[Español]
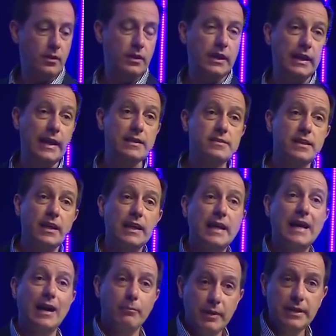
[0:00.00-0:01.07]
Iglesia que
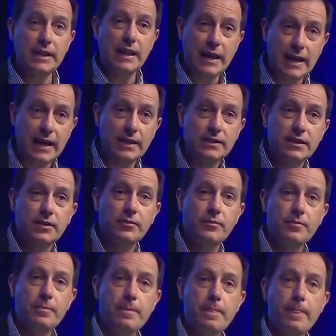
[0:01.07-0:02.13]
camine la calle,
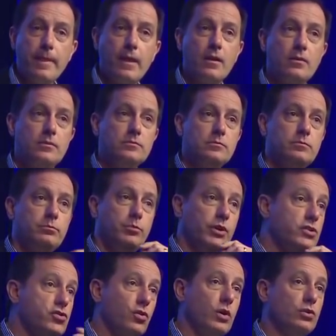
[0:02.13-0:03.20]
por
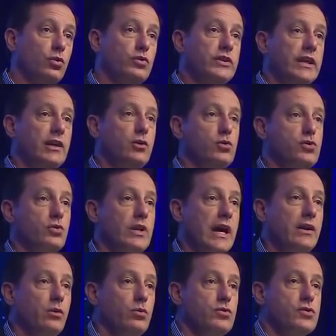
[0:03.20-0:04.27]
eso cuando usted escucha un
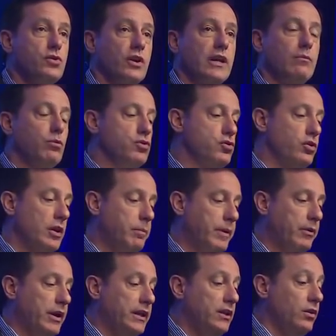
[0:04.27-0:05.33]
anuncio que a muchos
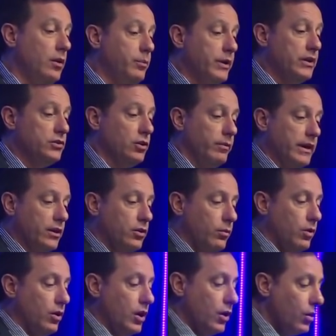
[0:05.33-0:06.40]
desprevenidos le puede tomar
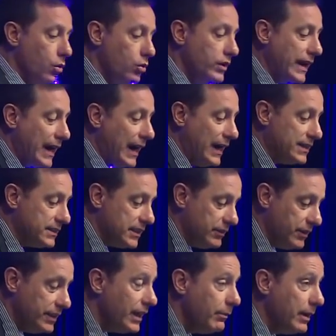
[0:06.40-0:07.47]
como una
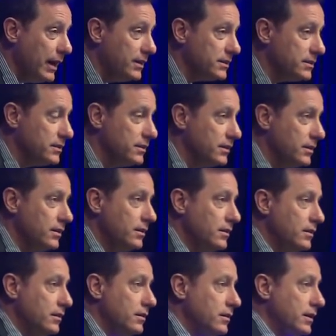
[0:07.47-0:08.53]
actividad más,
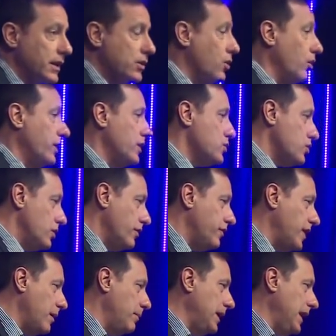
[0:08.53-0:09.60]
el Congreso de
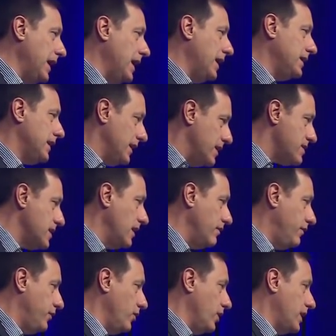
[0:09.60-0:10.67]
Familia tiene ese
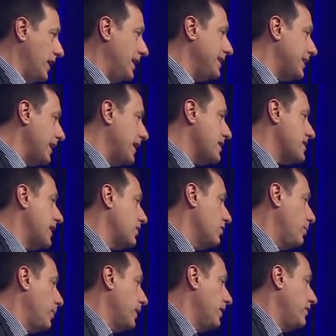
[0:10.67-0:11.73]
enfoque,
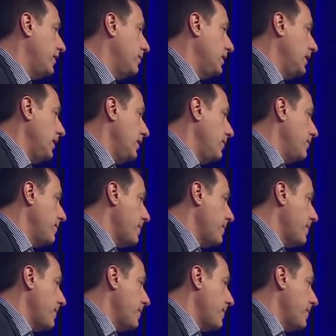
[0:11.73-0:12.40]
interesarnos por la familia.